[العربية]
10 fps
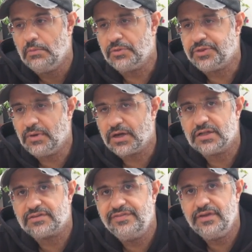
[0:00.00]
مثل ما
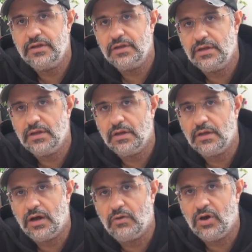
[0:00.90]
قلت في
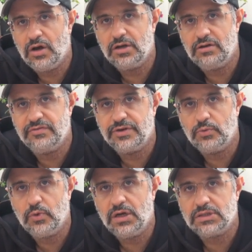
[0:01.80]
أوائل
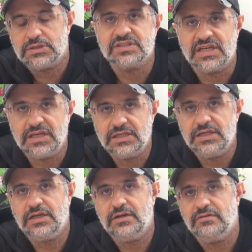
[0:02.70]
الفيديوهات
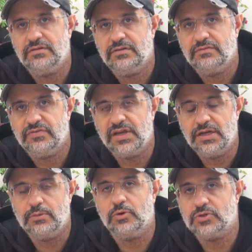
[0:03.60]
صحيح
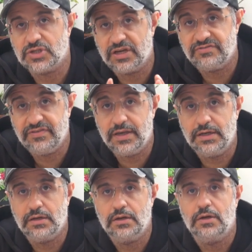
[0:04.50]
فن البونزاي
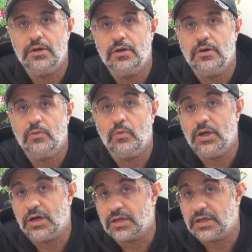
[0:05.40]
فن
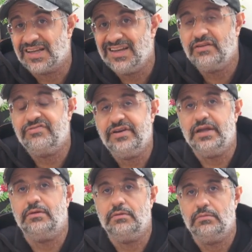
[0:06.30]
ولكن كل
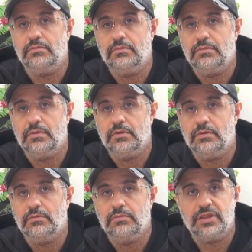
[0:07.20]
فن
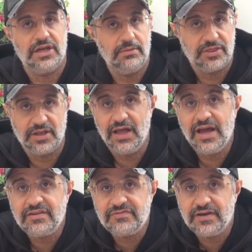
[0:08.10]
مثله مثل
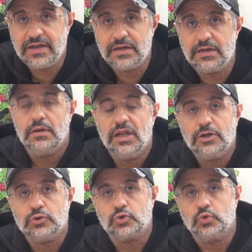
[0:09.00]
أي فن
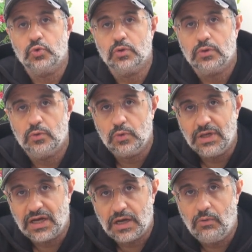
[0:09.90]
لا أصول
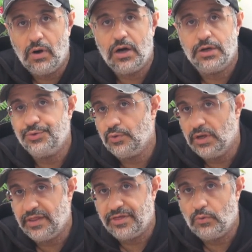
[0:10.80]
ولا قواعد
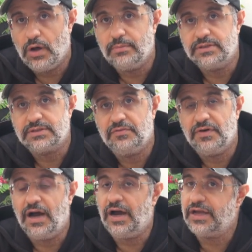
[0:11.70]
ولا ثوابت
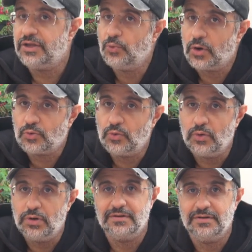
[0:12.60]
فأعيد
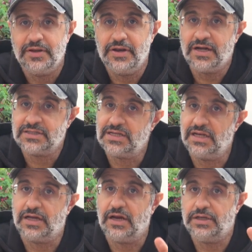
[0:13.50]
وأقول للناس
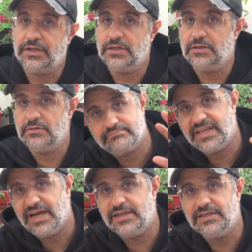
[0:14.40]
اللي قاعدة
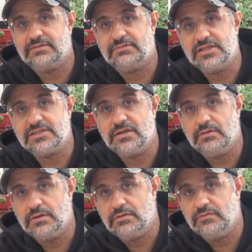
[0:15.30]
يعني
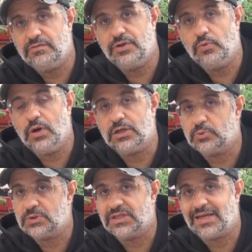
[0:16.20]
تنزل
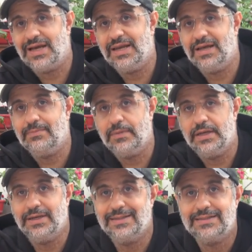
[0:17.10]
فيديوهات وتتكلم
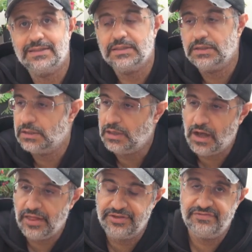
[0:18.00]
ان
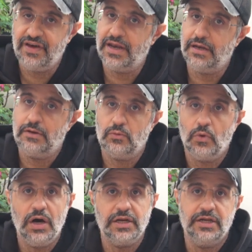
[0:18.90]
هذه فن
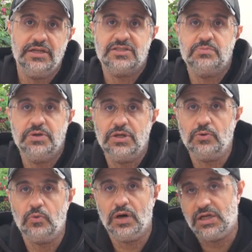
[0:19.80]
وانا
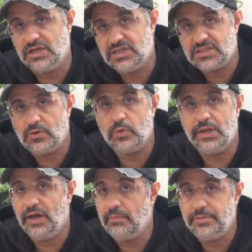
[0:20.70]
نسبي وانا اسوي
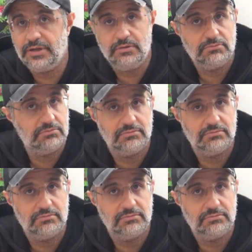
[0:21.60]
اللي ابيه